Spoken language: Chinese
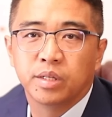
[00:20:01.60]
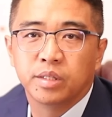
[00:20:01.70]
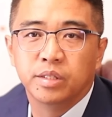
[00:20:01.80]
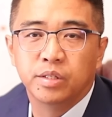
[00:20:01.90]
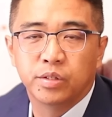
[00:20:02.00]

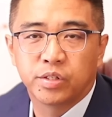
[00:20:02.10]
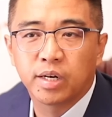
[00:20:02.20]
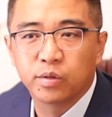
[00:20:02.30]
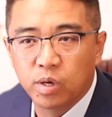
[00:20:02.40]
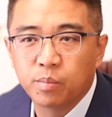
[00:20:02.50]
你上
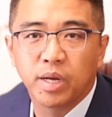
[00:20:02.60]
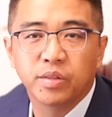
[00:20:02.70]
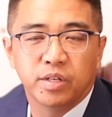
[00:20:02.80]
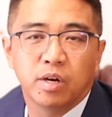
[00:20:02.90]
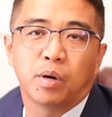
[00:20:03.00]
了原班，
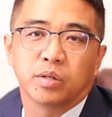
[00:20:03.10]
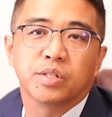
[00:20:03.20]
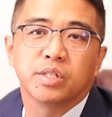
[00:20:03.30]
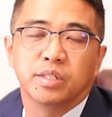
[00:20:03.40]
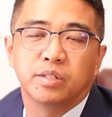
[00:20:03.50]
你也要保证自己